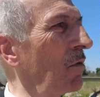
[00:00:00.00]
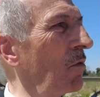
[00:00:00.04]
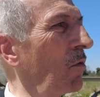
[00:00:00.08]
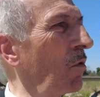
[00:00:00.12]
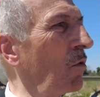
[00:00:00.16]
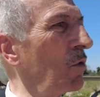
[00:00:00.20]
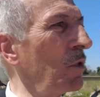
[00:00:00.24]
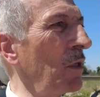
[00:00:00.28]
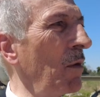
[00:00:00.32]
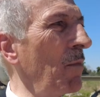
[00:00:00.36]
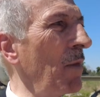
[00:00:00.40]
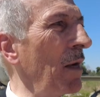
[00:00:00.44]

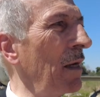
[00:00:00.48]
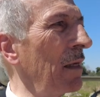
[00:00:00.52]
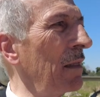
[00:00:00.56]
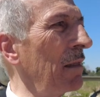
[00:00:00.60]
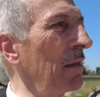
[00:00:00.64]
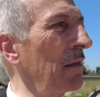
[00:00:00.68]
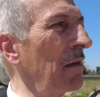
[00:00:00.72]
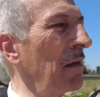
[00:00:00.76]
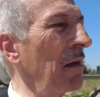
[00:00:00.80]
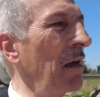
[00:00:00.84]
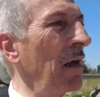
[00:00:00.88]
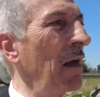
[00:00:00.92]
o zaman
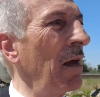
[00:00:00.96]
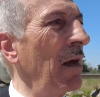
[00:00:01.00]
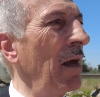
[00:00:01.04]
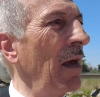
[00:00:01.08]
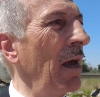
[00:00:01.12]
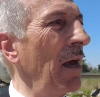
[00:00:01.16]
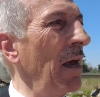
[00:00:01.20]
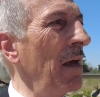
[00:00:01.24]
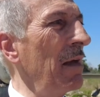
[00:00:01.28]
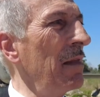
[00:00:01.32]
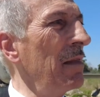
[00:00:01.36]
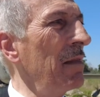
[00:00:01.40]

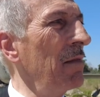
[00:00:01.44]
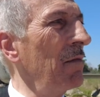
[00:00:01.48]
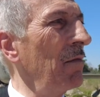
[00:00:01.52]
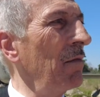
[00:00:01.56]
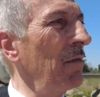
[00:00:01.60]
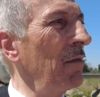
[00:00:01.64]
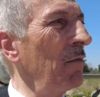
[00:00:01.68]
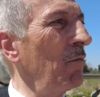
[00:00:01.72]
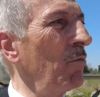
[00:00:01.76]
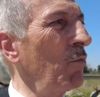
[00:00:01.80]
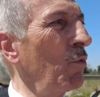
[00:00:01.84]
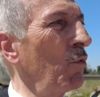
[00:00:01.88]
en
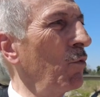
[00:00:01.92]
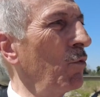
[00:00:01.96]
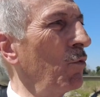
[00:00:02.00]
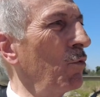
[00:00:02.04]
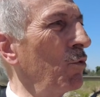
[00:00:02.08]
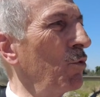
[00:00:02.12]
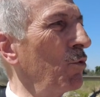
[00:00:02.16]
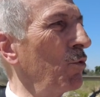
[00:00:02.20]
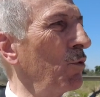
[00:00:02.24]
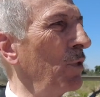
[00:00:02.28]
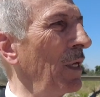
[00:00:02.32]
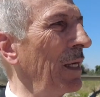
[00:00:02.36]
bu
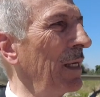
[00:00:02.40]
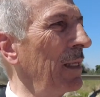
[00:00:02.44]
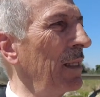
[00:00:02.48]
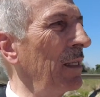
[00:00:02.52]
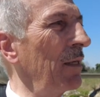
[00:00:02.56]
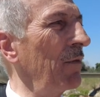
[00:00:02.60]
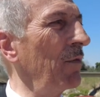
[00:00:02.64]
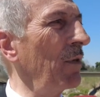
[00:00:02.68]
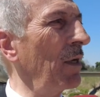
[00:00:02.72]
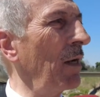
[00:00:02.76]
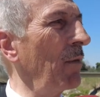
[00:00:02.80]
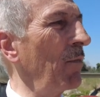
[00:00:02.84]
üç
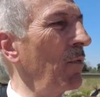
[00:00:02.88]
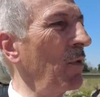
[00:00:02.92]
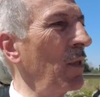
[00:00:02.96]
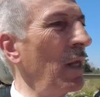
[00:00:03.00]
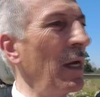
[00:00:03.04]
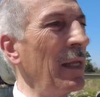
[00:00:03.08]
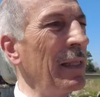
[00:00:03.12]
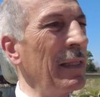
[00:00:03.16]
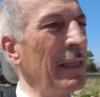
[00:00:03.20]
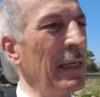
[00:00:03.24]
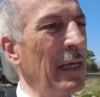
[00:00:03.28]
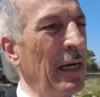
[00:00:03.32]
teklif
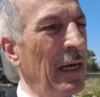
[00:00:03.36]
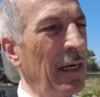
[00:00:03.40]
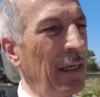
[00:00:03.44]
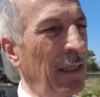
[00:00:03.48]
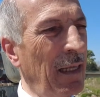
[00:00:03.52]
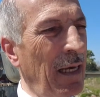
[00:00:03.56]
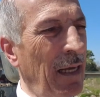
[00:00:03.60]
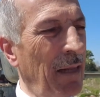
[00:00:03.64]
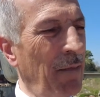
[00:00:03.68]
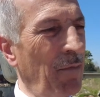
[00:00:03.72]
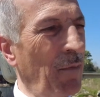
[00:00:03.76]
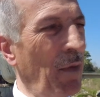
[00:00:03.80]
yapılan
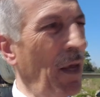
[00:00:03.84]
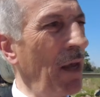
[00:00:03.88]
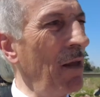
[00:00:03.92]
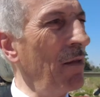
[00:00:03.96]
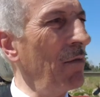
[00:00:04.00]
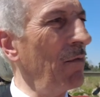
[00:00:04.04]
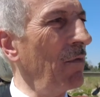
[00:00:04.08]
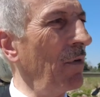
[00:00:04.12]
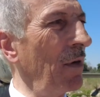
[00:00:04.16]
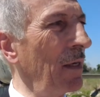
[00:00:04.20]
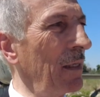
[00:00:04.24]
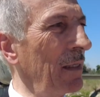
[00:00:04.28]
yerden
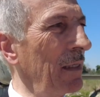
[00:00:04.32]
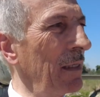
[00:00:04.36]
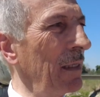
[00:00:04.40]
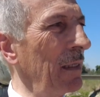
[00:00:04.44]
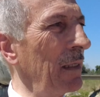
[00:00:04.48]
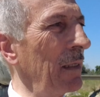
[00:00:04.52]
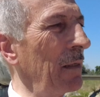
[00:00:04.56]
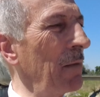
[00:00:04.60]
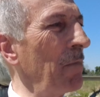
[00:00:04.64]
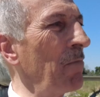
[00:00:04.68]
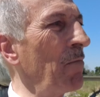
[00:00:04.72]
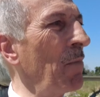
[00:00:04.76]
en
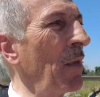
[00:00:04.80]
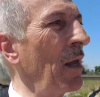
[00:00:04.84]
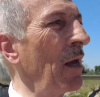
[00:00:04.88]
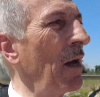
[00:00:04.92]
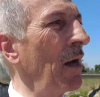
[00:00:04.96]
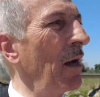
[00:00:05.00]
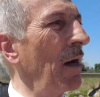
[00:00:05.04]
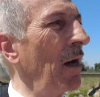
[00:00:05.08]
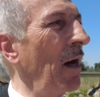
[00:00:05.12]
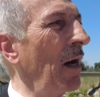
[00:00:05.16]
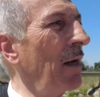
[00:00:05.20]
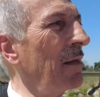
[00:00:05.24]
fakiri
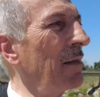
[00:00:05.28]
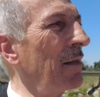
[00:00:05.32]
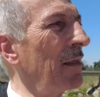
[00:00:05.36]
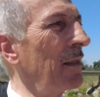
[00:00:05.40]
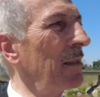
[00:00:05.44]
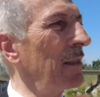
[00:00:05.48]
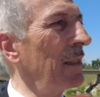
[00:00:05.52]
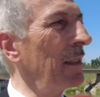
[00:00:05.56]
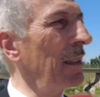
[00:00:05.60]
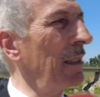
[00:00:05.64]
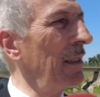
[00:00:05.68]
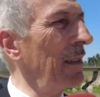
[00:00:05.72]

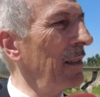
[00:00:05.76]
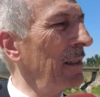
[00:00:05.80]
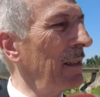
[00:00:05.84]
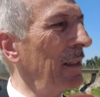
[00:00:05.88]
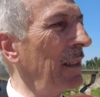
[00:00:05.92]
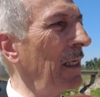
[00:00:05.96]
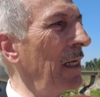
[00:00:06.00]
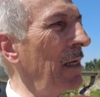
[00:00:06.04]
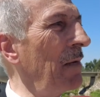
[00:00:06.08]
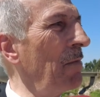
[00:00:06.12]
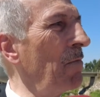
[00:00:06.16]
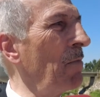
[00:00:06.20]
hangisi
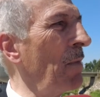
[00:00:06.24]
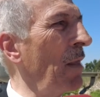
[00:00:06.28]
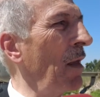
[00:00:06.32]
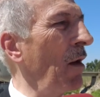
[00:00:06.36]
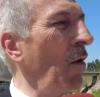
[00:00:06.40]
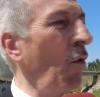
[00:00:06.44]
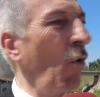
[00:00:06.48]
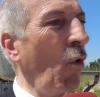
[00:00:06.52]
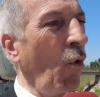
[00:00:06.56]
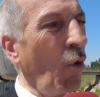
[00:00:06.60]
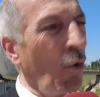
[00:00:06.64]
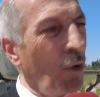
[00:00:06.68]
ise
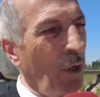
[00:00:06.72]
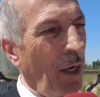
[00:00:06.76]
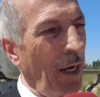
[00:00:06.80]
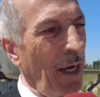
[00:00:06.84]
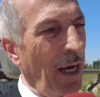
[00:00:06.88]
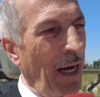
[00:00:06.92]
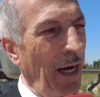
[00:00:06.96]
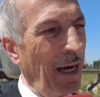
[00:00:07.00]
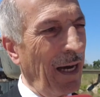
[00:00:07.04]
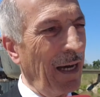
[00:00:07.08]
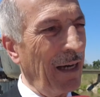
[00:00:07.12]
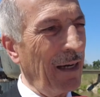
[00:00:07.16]

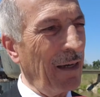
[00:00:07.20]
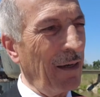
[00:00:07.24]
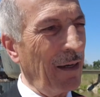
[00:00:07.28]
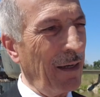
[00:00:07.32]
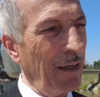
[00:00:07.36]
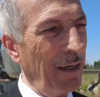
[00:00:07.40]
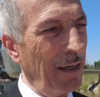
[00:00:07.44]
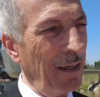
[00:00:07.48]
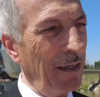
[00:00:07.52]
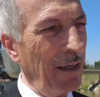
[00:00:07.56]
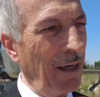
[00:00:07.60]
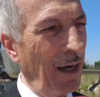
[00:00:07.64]
oraya
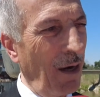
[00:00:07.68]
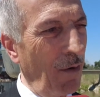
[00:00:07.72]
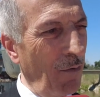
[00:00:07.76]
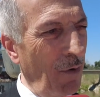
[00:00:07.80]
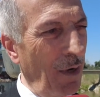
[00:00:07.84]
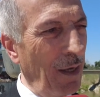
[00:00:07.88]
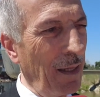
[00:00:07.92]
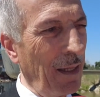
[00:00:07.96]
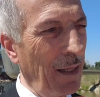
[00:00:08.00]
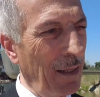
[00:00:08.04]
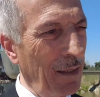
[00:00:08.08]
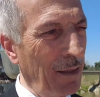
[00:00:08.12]
e,
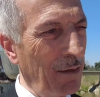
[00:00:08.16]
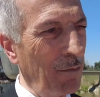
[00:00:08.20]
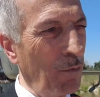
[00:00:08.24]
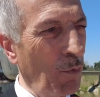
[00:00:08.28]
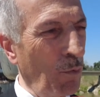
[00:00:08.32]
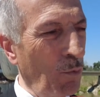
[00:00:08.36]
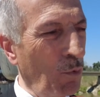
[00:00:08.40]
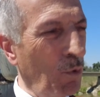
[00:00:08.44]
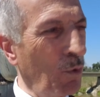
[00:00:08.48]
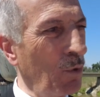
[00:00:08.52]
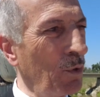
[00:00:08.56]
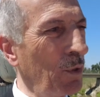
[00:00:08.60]
havaalanı
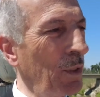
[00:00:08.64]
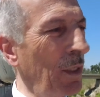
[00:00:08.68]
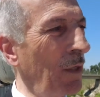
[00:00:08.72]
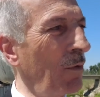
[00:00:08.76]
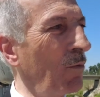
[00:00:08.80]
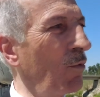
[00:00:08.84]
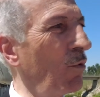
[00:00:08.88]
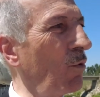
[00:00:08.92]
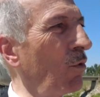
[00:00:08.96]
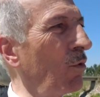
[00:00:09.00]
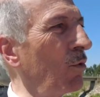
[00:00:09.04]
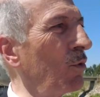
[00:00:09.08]
mümkünse
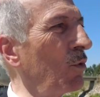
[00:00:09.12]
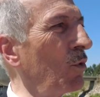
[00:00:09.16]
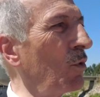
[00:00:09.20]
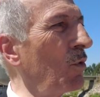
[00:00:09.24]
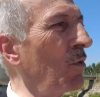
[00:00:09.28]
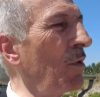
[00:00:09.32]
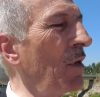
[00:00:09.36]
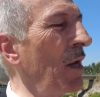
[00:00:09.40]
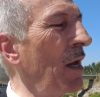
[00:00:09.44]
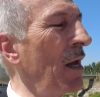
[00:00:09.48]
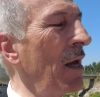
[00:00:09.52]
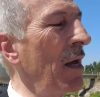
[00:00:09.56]

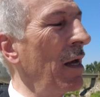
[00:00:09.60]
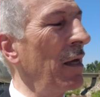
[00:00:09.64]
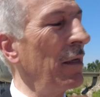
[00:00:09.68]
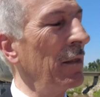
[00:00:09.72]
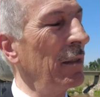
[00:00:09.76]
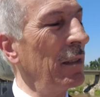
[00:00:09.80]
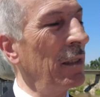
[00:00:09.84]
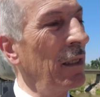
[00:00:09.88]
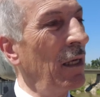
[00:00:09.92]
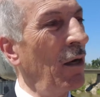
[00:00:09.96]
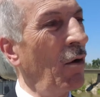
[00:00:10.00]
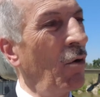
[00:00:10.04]
kurulsun.
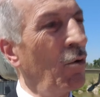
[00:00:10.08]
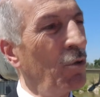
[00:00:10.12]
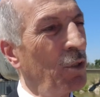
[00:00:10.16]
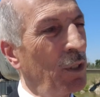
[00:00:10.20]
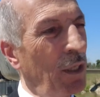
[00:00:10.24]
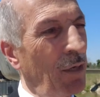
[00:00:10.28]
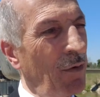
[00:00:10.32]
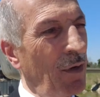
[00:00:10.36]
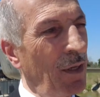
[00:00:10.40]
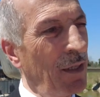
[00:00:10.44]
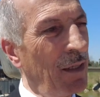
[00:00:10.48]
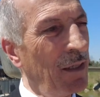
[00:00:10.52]
Zira o
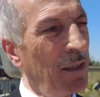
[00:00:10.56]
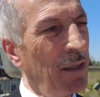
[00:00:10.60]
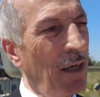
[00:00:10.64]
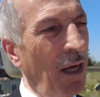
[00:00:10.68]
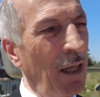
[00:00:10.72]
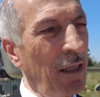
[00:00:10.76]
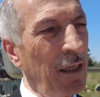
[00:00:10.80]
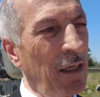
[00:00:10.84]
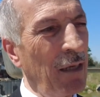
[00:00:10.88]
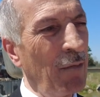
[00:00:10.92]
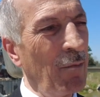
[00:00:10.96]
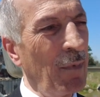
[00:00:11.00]
çevrenin
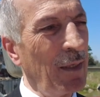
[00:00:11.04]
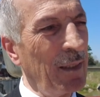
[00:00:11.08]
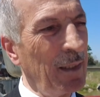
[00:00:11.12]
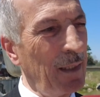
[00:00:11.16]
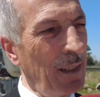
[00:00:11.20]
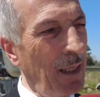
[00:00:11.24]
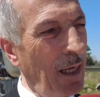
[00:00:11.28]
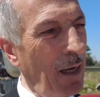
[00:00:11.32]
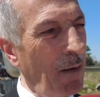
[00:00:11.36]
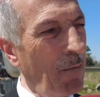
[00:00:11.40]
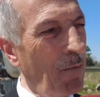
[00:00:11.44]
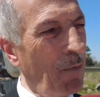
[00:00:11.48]

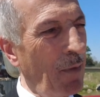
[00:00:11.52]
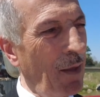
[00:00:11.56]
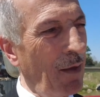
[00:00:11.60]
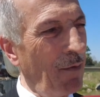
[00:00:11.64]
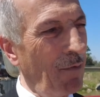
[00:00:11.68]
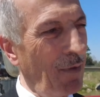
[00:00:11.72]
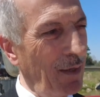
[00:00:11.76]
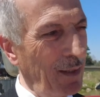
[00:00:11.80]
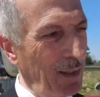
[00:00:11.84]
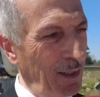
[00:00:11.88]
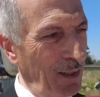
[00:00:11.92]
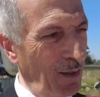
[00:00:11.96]
kalkınmasına
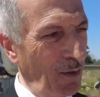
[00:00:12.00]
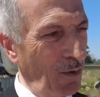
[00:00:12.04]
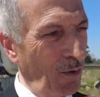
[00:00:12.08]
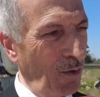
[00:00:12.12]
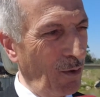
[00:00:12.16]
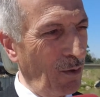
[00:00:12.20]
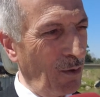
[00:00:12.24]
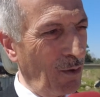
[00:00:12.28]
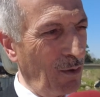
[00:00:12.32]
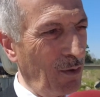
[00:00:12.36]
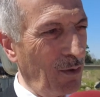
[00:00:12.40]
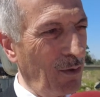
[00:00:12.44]
vesile
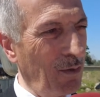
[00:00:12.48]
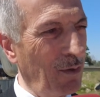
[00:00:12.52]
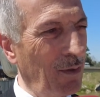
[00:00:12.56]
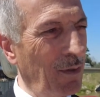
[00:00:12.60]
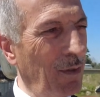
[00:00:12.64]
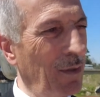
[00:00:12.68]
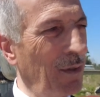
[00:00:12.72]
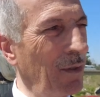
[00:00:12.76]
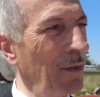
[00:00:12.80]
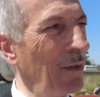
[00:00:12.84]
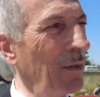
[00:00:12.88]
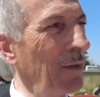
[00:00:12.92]
olur
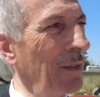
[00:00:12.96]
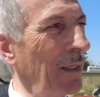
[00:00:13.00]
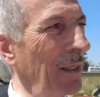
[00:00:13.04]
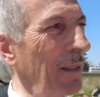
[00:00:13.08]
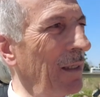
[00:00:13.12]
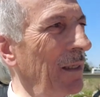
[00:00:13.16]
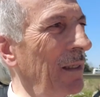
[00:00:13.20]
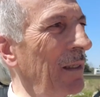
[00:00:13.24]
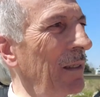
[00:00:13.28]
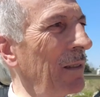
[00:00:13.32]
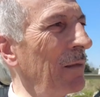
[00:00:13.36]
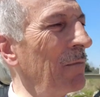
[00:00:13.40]
e,
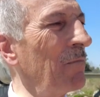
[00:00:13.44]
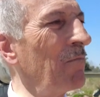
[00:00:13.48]
dedik.